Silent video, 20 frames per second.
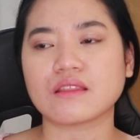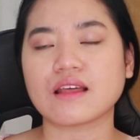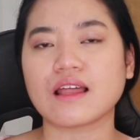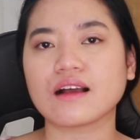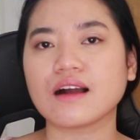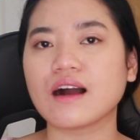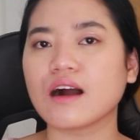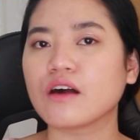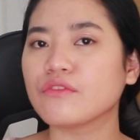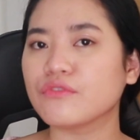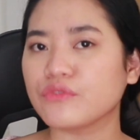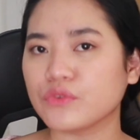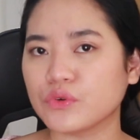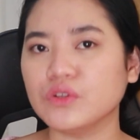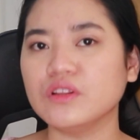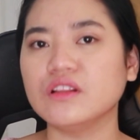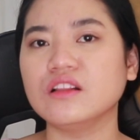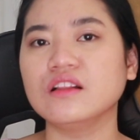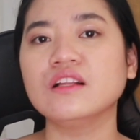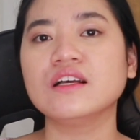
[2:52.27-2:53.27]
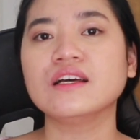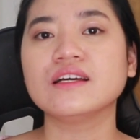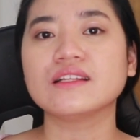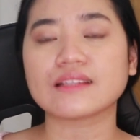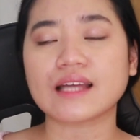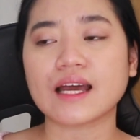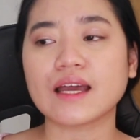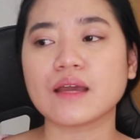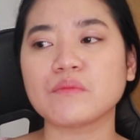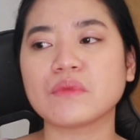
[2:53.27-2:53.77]
Talagang
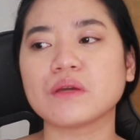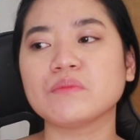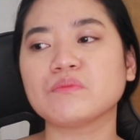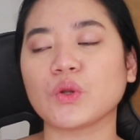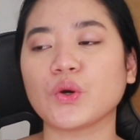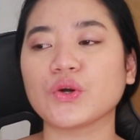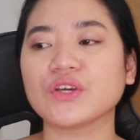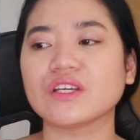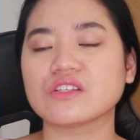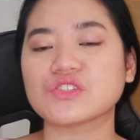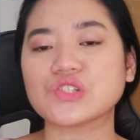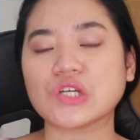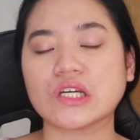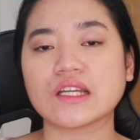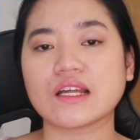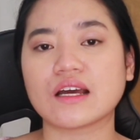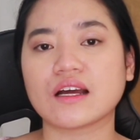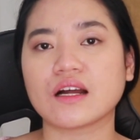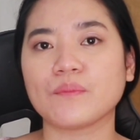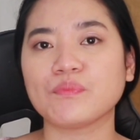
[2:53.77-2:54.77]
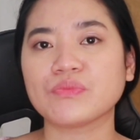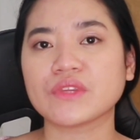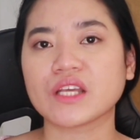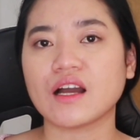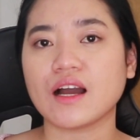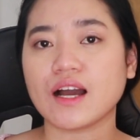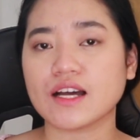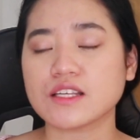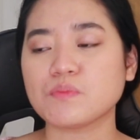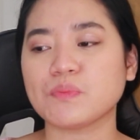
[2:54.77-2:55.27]
full-time employee siya ng
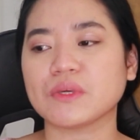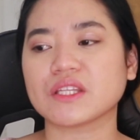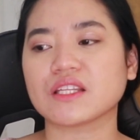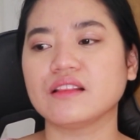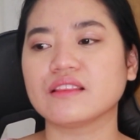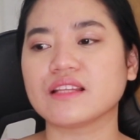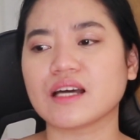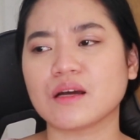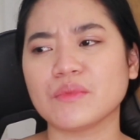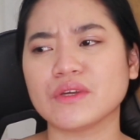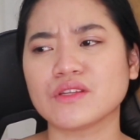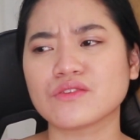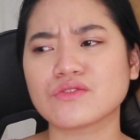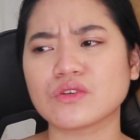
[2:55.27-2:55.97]
hospital namin.